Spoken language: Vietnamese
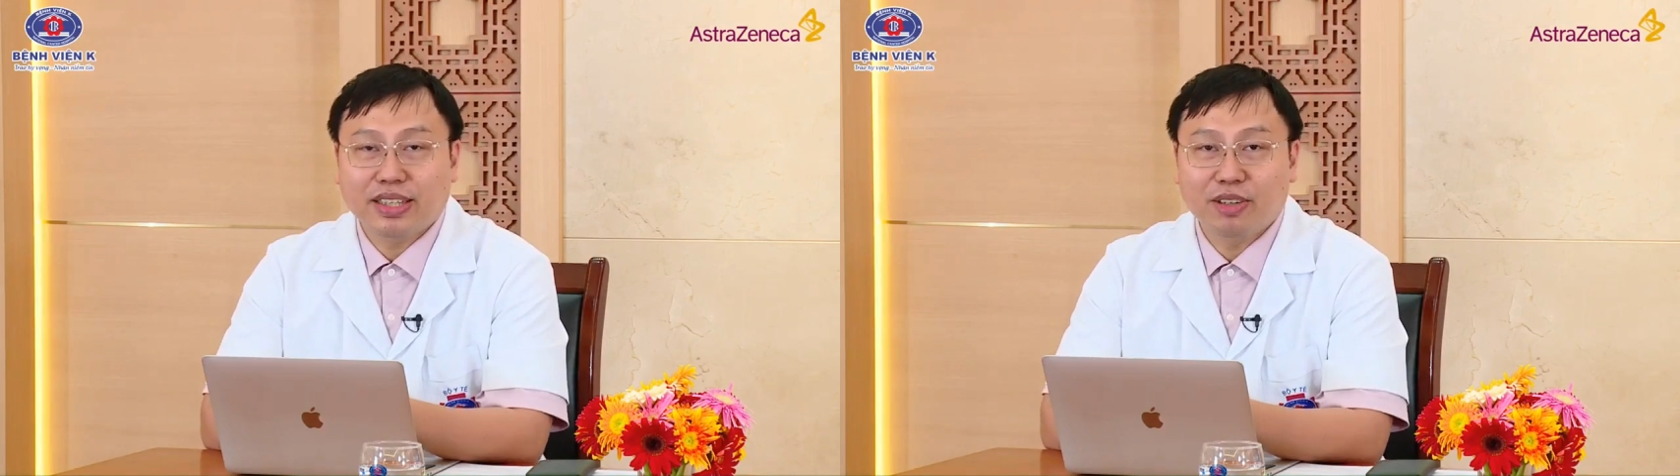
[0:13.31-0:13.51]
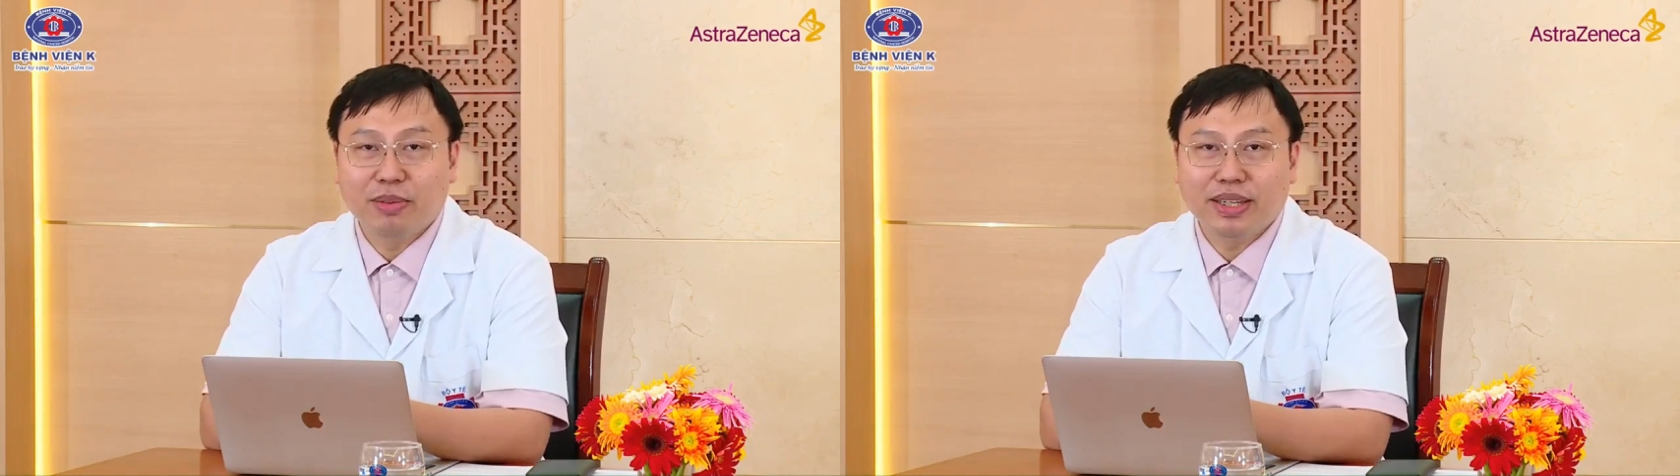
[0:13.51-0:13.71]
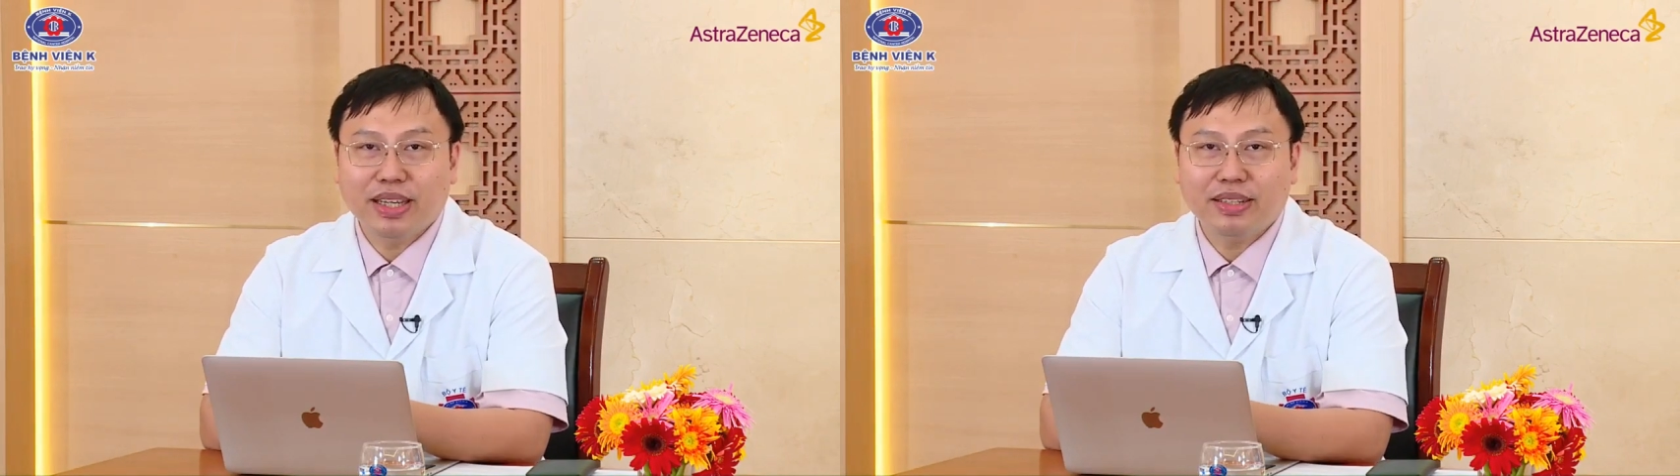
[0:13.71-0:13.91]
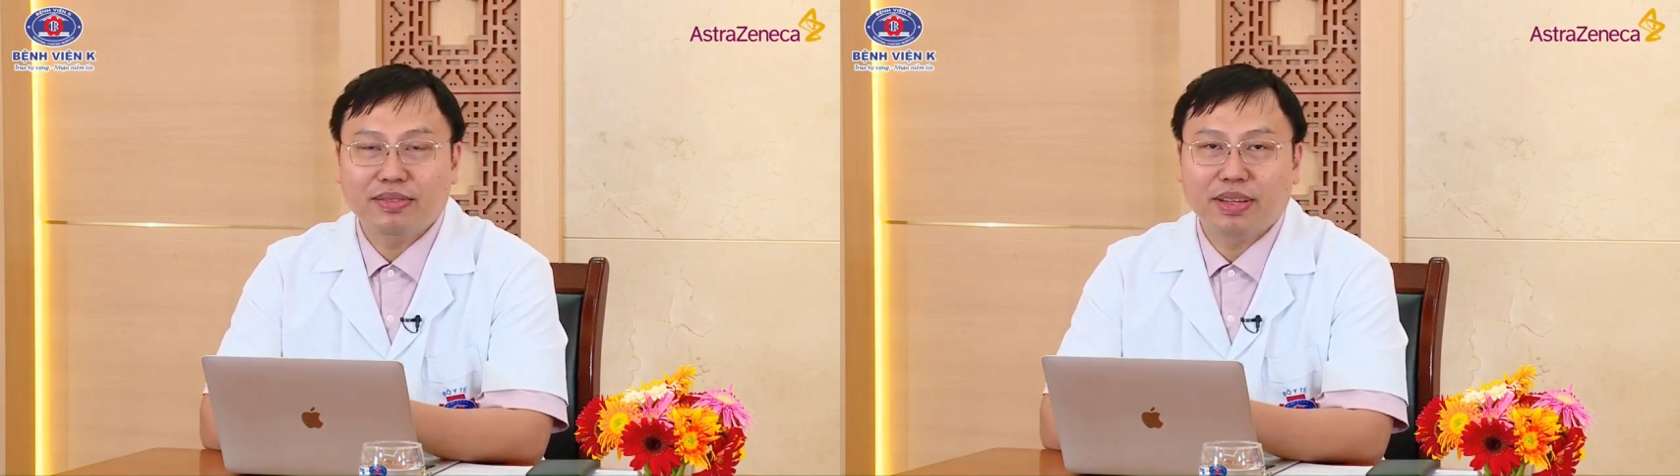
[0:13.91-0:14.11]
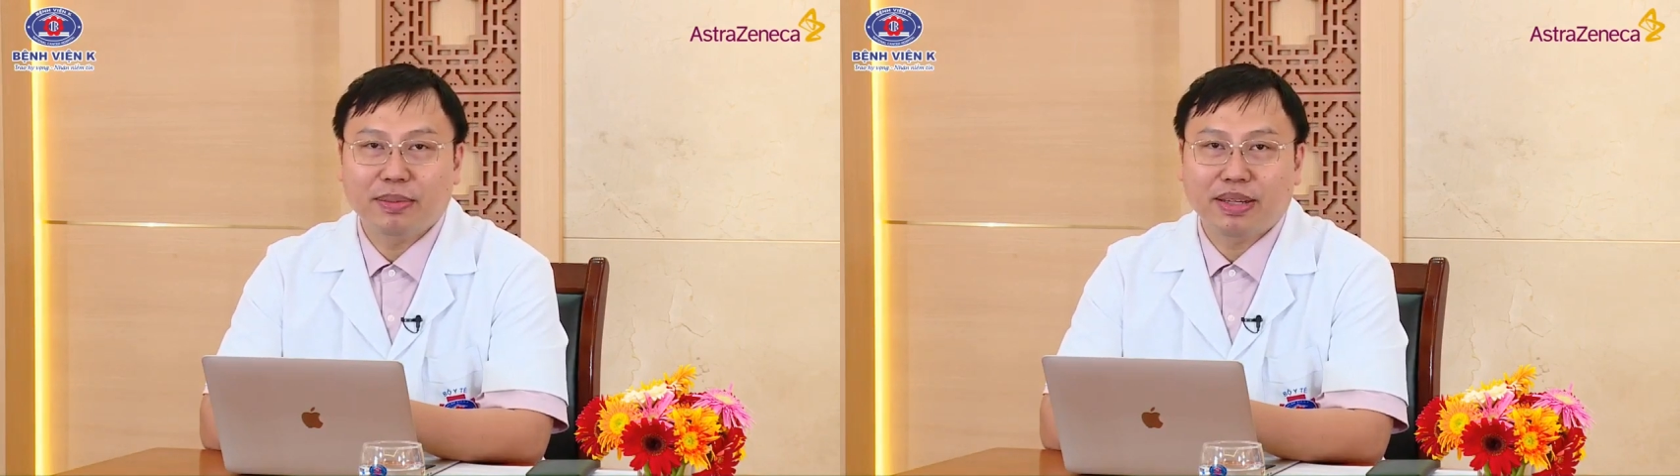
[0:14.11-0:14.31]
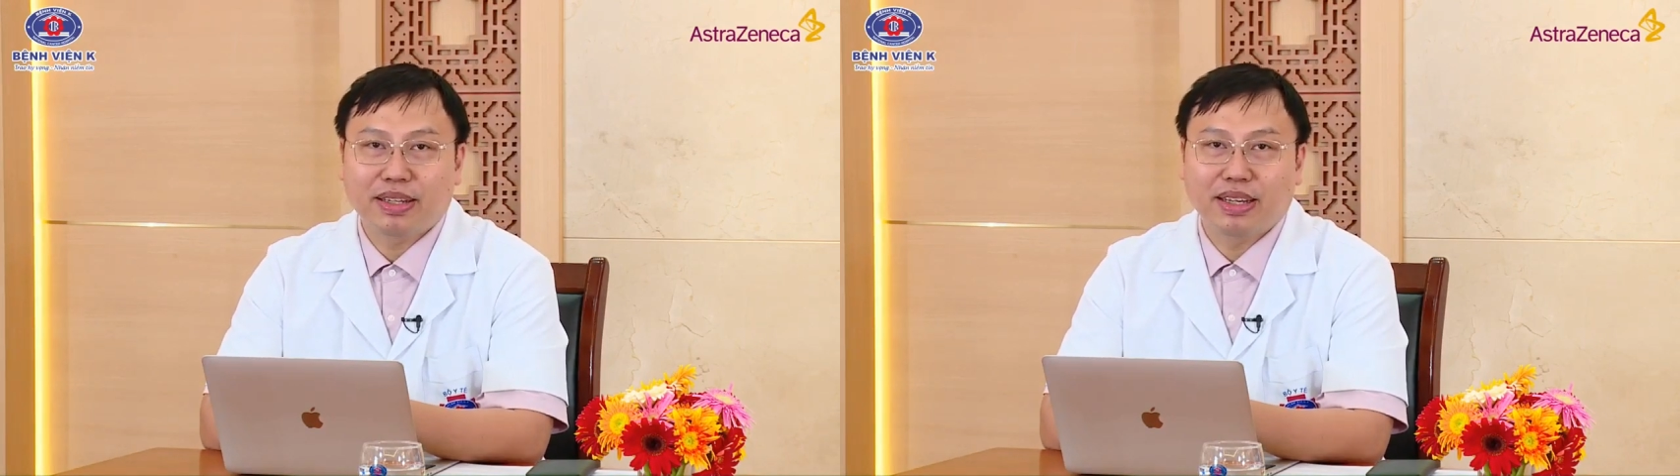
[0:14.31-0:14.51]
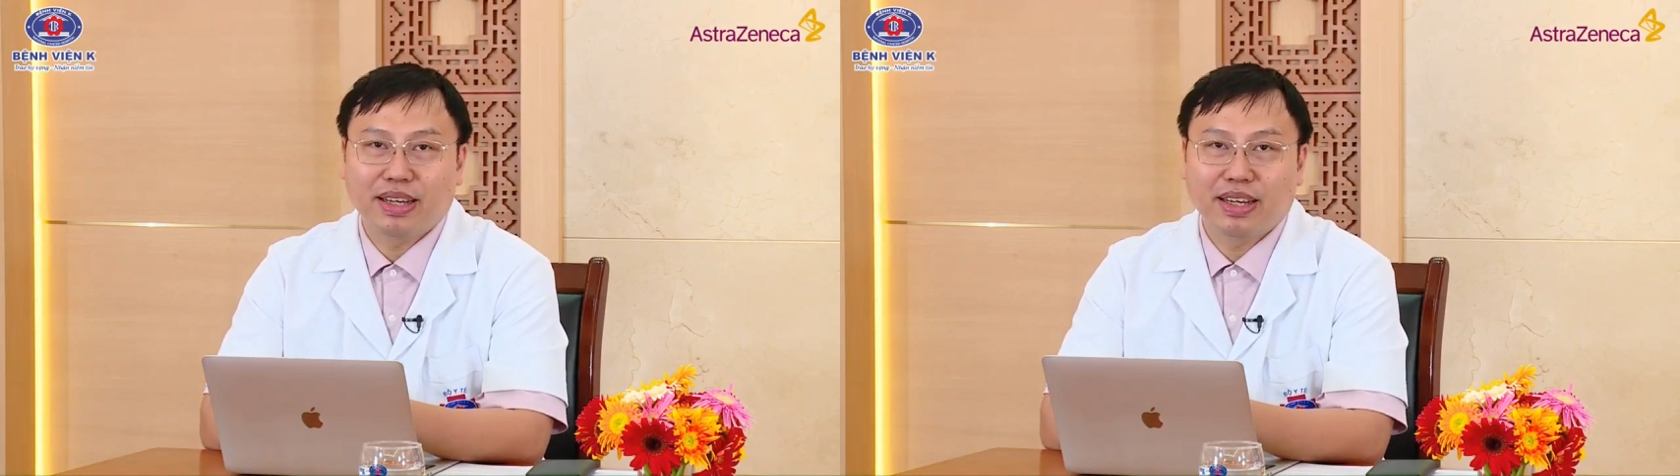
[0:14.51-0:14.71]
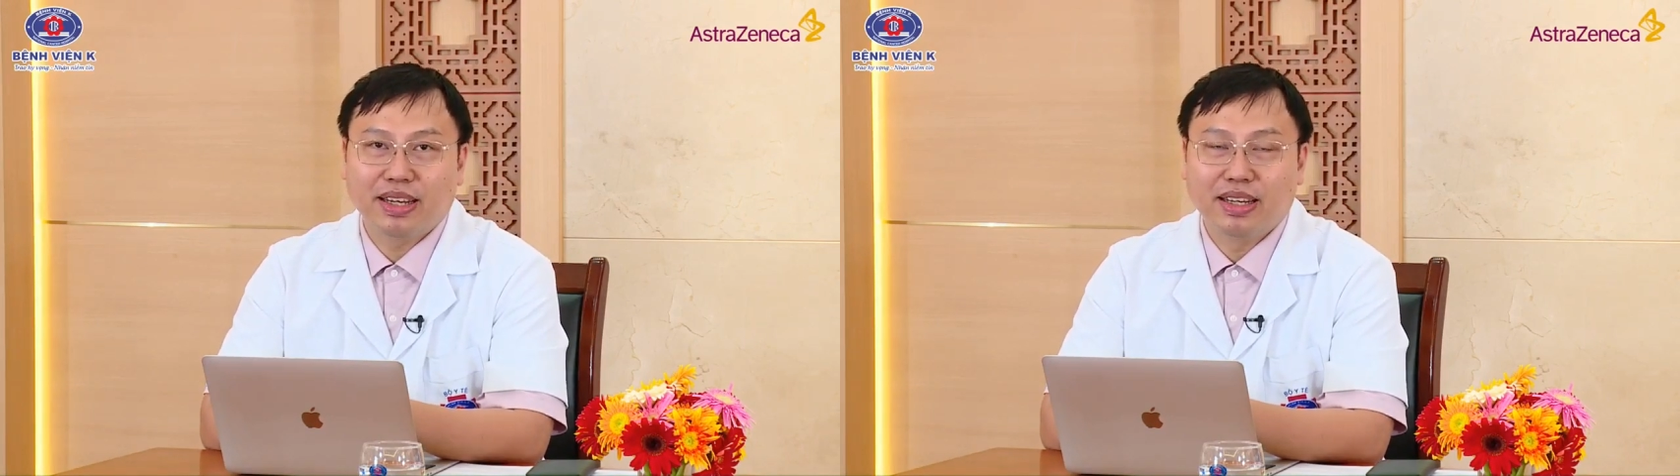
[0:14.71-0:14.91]
tựu mới nhất về mặt
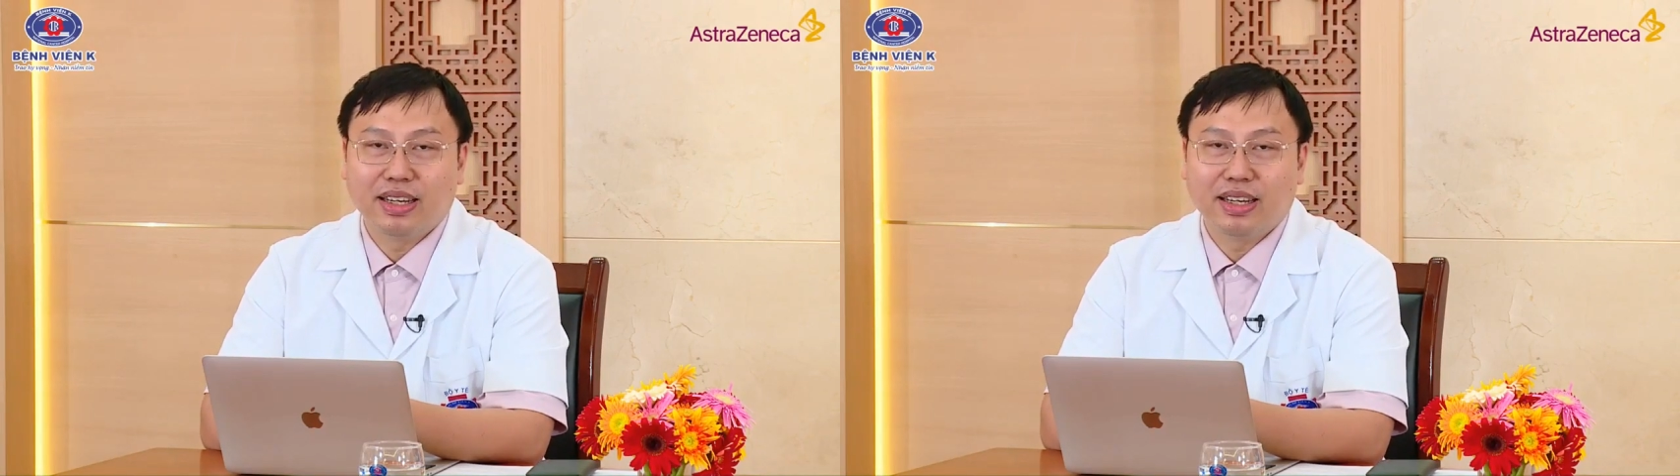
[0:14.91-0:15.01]
à,